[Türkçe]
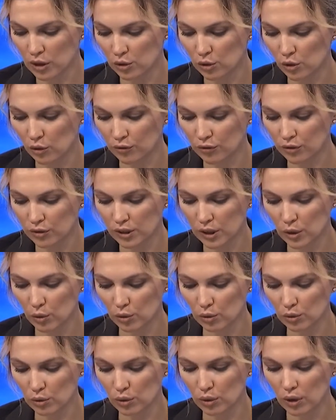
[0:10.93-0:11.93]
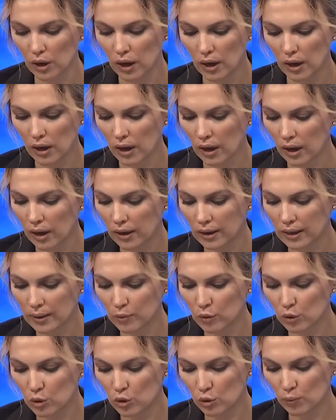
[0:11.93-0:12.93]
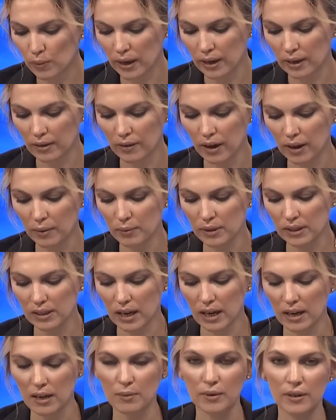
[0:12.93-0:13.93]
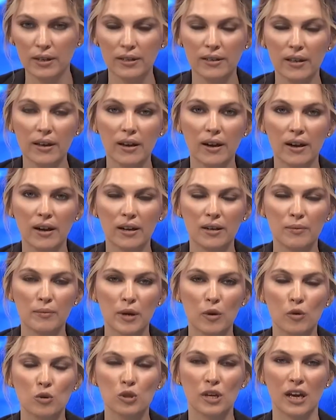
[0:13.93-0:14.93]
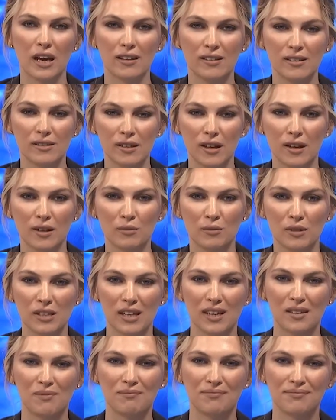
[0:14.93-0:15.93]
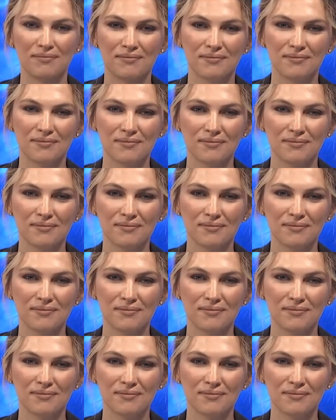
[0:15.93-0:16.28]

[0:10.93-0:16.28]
ve Başar Soft CEO'su Alim Küçük Pehlivan bizlerle birlikte. Alim Bey hoş geldiniz yayınımıza.